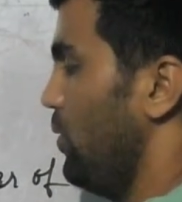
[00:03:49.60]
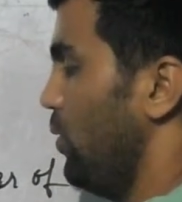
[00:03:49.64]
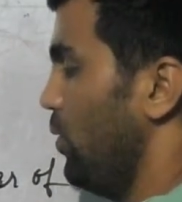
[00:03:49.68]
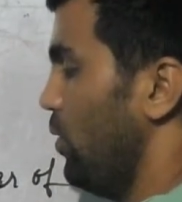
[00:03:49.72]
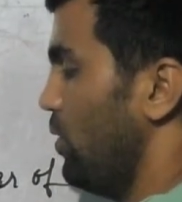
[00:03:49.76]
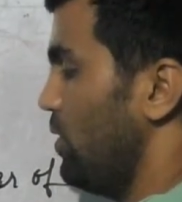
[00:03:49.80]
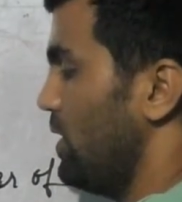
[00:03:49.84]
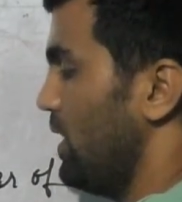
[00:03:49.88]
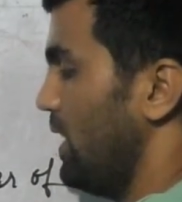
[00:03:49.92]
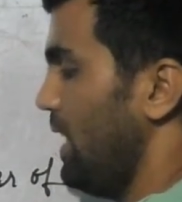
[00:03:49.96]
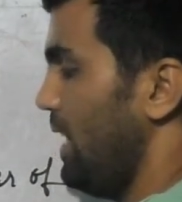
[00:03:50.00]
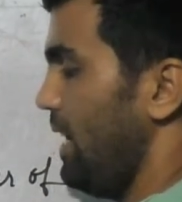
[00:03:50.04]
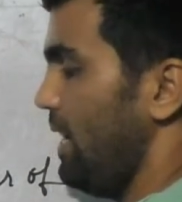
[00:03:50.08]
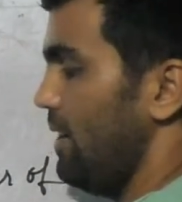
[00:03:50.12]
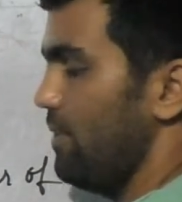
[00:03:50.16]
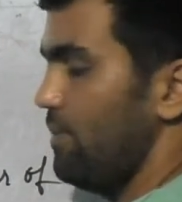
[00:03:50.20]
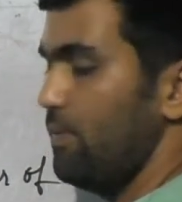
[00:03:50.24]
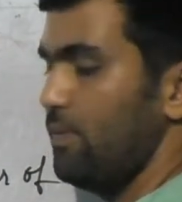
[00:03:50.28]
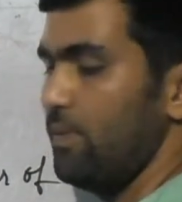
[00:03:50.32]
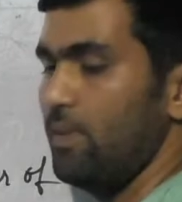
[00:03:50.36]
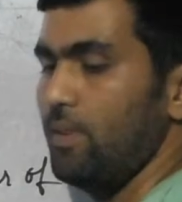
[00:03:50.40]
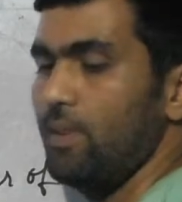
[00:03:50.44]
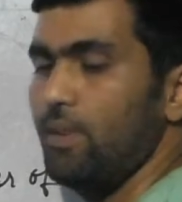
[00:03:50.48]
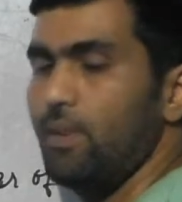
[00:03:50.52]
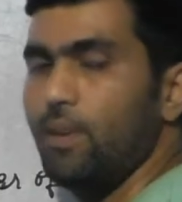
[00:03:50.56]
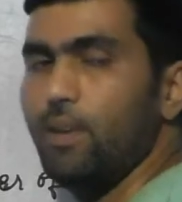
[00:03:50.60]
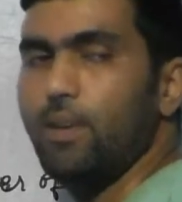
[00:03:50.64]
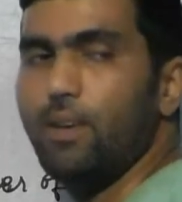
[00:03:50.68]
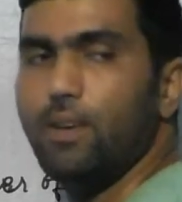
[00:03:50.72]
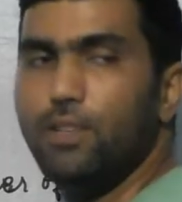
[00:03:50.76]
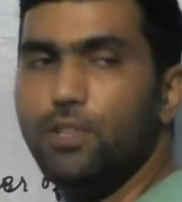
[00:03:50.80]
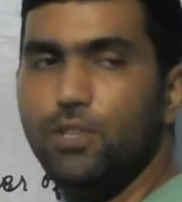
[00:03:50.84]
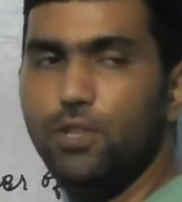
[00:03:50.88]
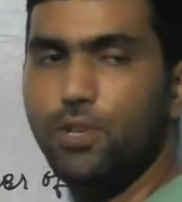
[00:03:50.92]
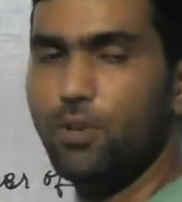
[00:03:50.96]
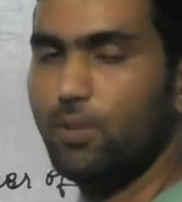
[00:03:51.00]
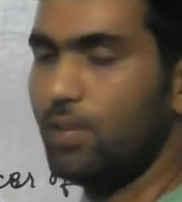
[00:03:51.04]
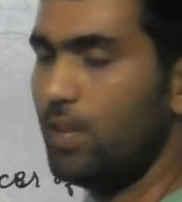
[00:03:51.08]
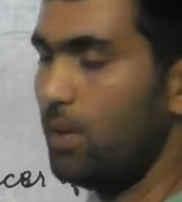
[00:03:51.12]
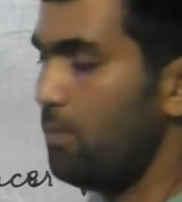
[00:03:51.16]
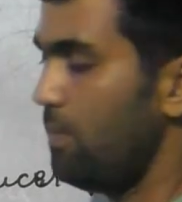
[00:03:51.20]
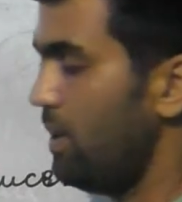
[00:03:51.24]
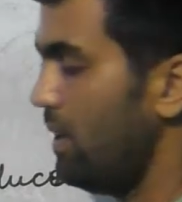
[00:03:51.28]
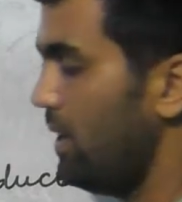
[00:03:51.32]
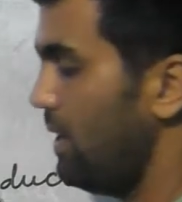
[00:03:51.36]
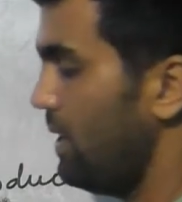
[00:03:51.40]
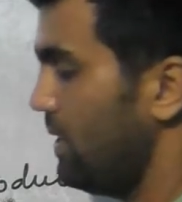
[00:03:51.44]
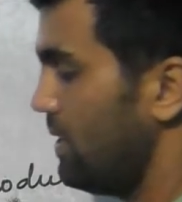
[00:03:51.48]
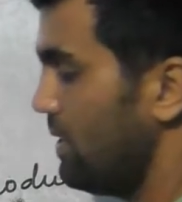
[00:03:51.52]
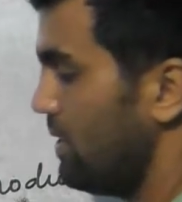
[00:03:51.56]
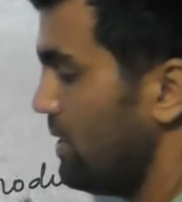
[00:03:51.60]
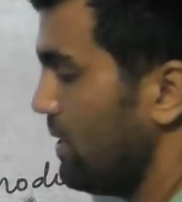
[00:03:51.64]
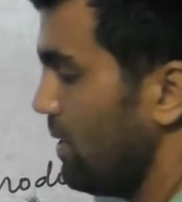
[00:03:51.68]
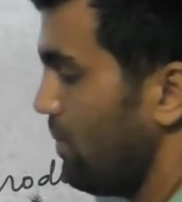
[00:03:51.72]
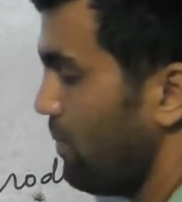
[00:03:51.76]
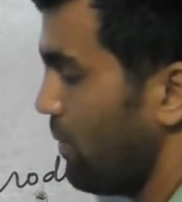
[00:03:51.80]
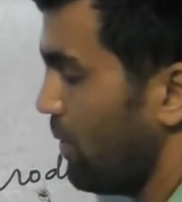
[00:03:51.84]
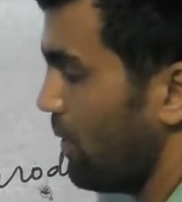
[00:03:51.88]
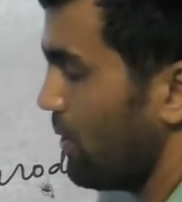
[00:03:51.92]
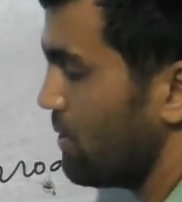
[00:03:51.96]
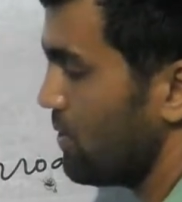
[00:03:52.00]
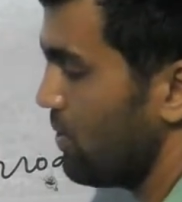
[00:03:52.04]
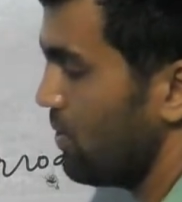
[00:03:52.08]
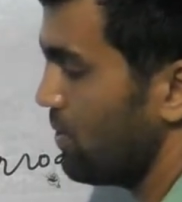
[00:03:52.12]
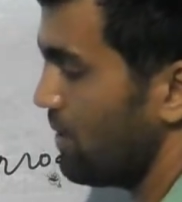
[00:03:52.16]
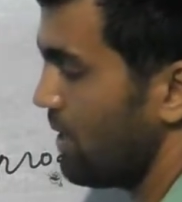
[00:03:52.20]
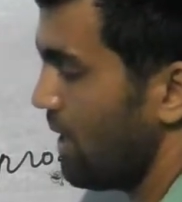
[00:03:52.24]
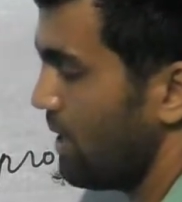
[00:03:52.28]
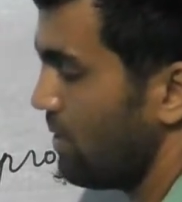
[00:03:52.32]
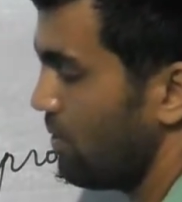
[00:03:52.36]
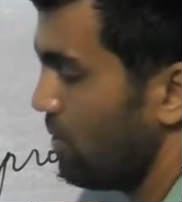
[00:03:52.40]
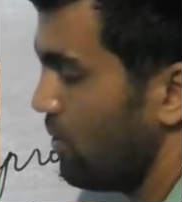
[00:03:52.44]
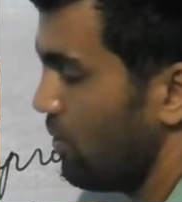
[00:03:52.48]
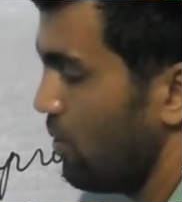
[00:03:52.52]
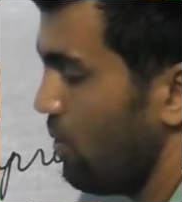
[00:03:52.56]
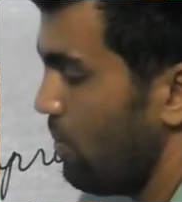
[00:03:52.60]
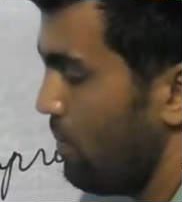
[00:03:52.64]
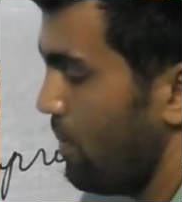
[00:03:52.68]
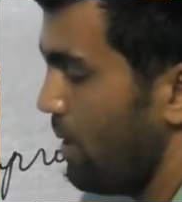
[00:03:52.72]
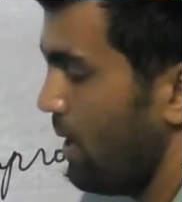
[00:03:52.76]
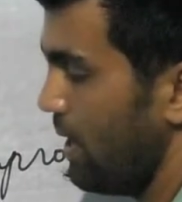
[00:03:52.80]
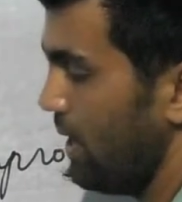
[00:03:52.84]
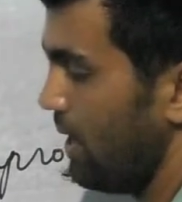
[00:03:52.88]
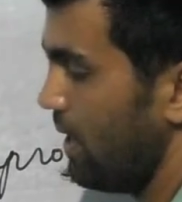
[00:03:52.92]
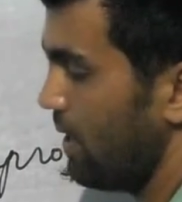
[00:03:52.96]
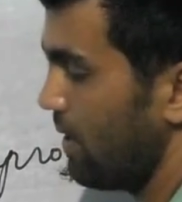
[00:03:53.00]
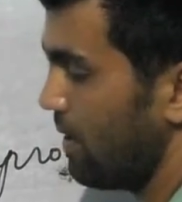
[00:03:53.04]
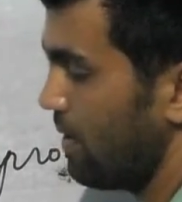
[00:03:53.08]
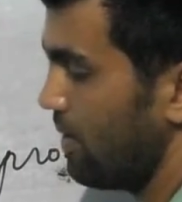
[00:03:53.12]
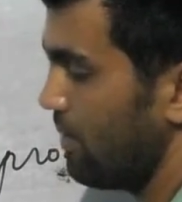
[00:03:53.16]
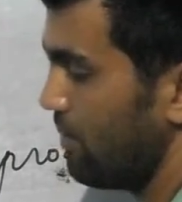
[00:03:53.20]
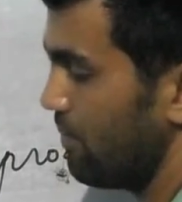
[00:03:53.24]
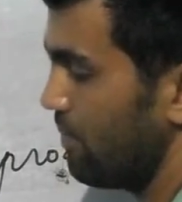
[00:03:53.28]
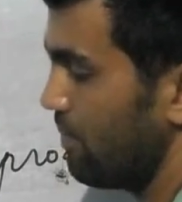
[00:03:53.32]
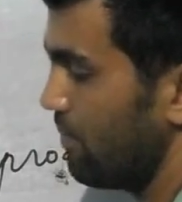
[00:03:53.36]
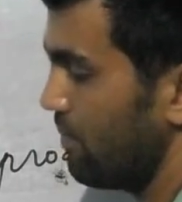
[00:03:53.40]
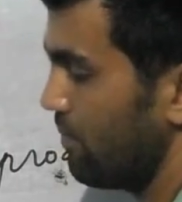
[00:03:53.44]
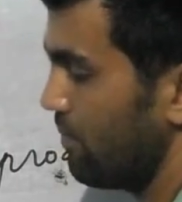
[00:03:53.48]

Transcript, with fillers: दो जगह जियो एनर्जी से प्रोडक्शन होता है तो देखो मणिकरण